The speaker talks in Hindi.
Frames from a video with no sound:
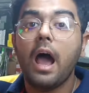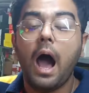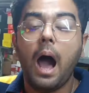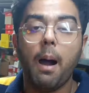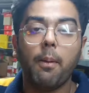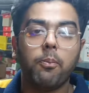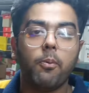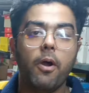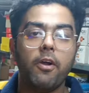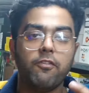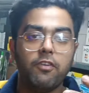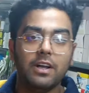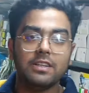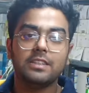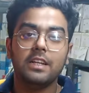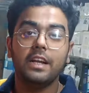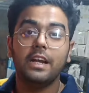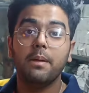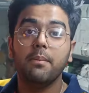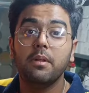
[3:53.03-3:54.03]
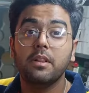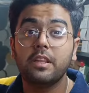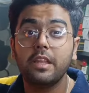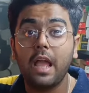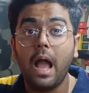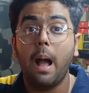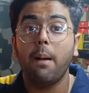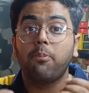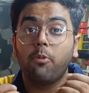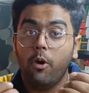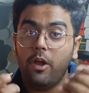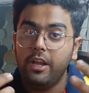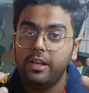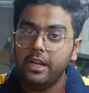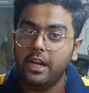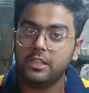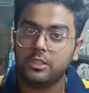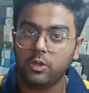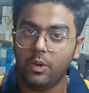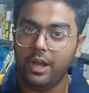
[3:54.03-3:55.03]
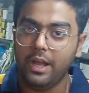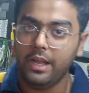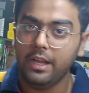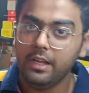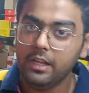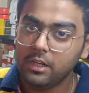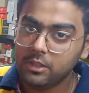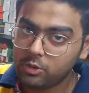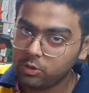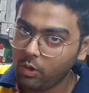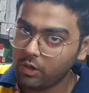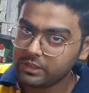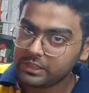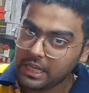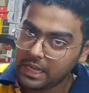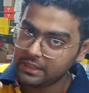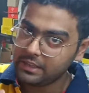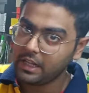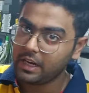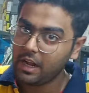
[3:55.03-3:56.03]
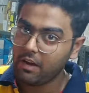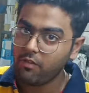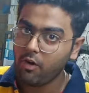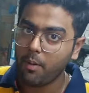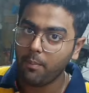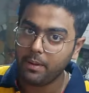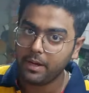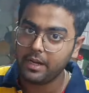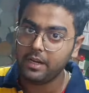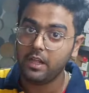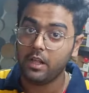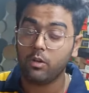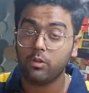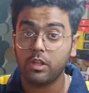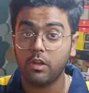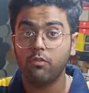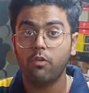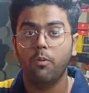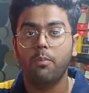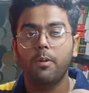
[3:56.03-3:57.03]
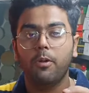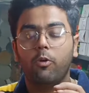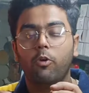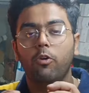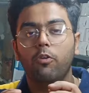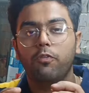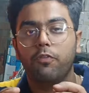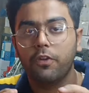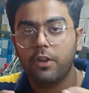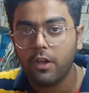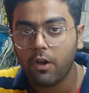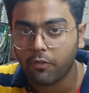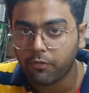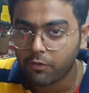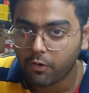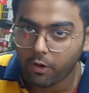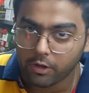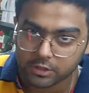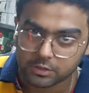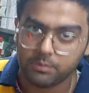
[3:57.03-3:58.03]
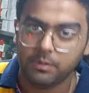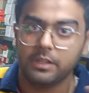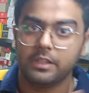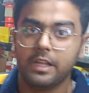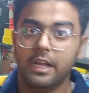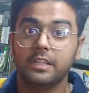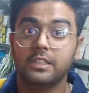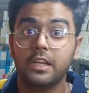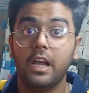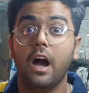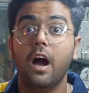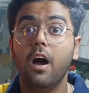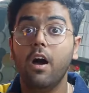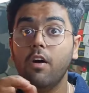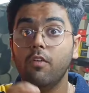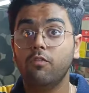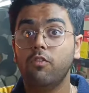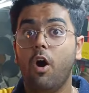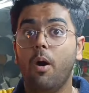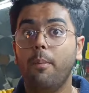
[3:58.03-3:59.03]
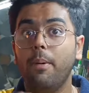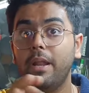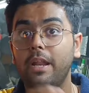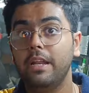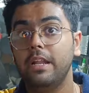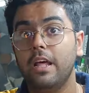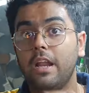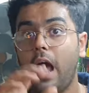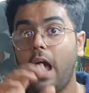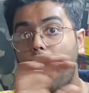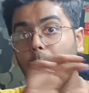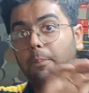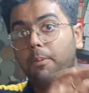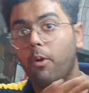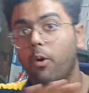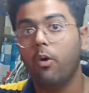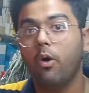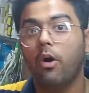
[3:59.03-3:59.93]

आपको एक फैसिलिटी मिल मिलती है आपको इनर जो है जो इसके अंदर का वार्मर इनर होता है वो बिल्कुल फ्री ऑफ कॉस्ट मिलता है जी हाँ वार्मर इनर आप प्रो